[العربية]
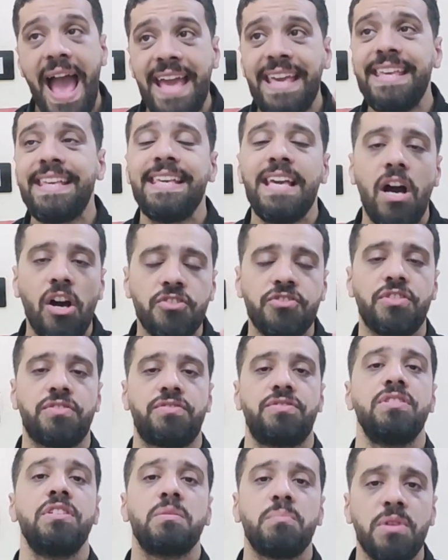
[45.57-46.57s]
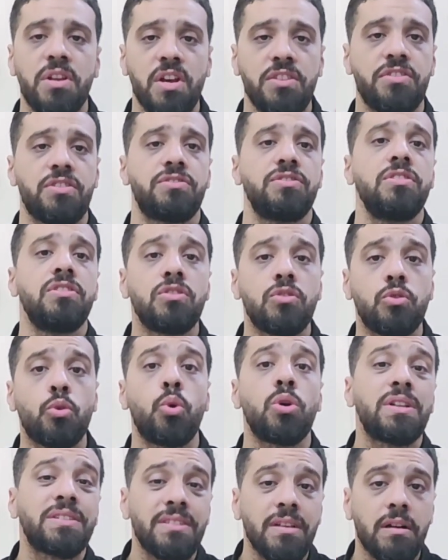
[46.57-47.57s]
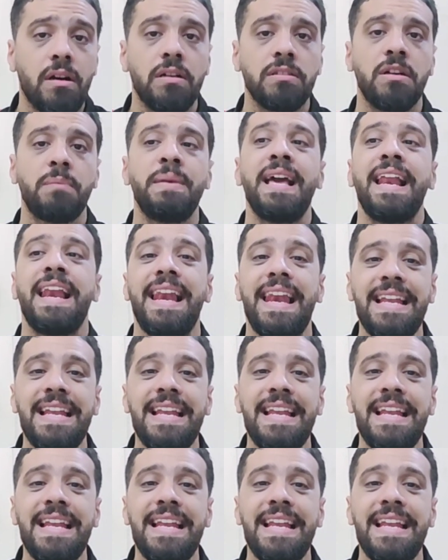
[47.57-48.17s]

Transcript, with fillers: اي اساطير من اساطير كره القدم